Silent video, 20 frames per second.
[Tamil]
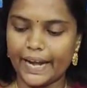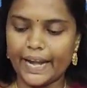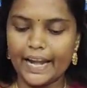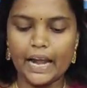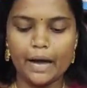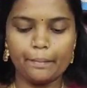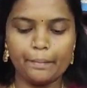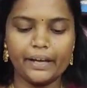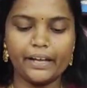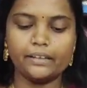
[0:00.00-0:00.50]

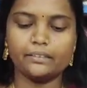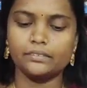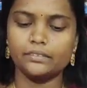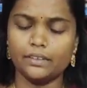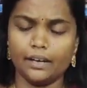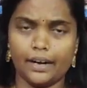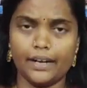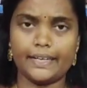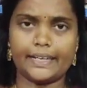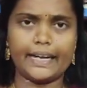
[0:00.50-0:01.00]
எல்லாமே
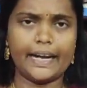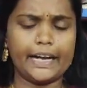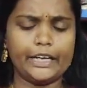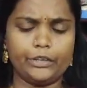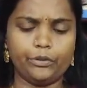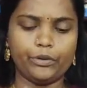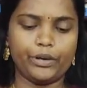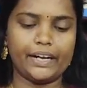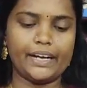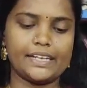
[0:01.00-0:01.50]

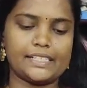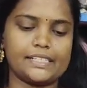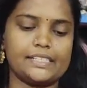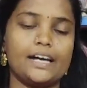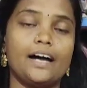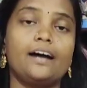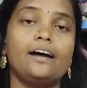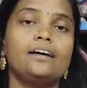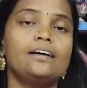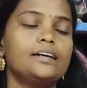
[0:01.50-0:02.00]
அட்ராக்டிவ் கலர்ஸ்
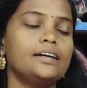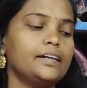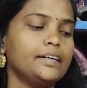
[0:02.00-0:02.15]
தான்